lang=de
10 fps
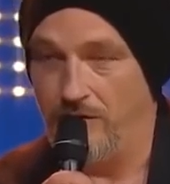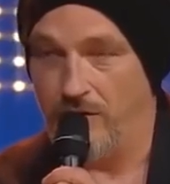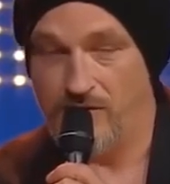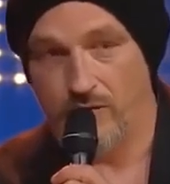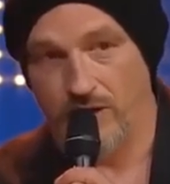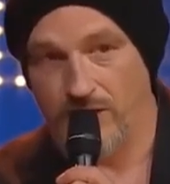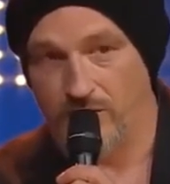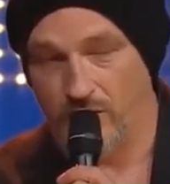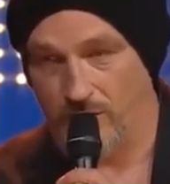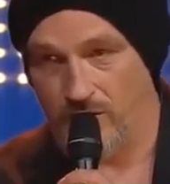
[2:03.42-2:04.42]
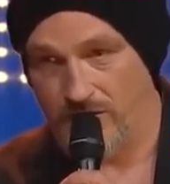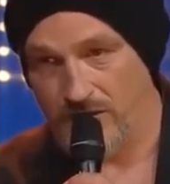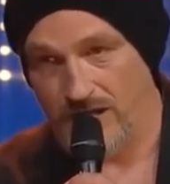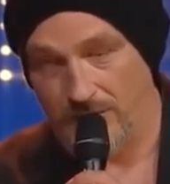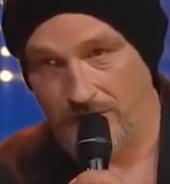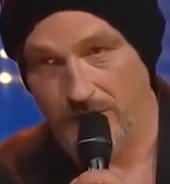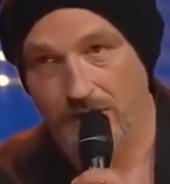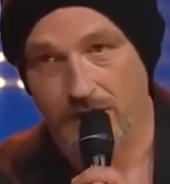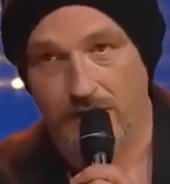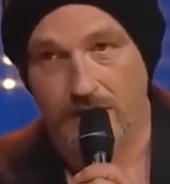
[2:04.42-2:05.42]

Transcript: und Vorzüge eines Dortmunders habe,